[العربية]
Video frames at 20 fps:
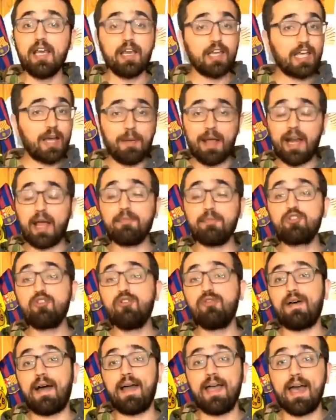كمان عم
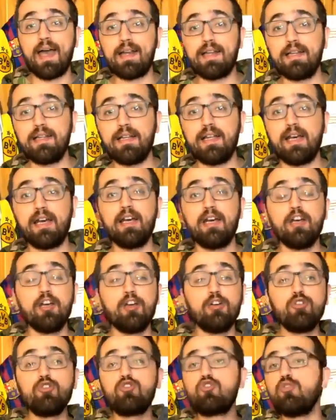نشوف احيانا
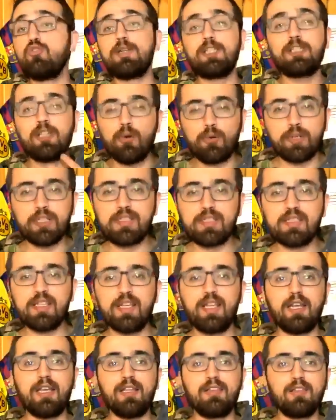نجوم الدوري
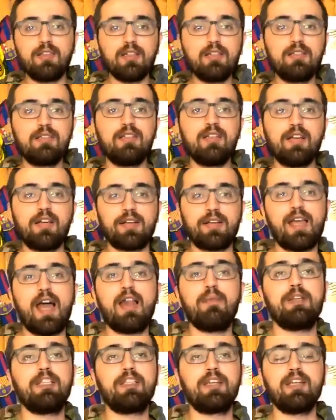الصيني ضد
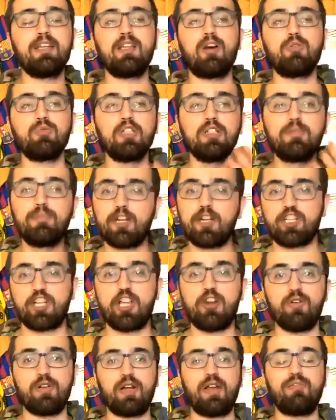ريال مدريد او ضد
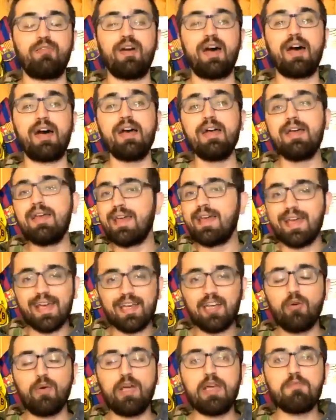برشلونة فهيك
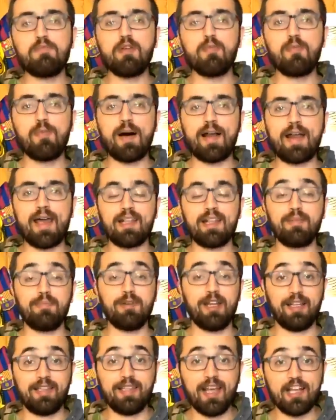نوعية من المباريات
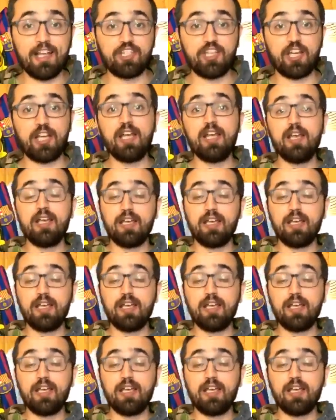بنحتاجها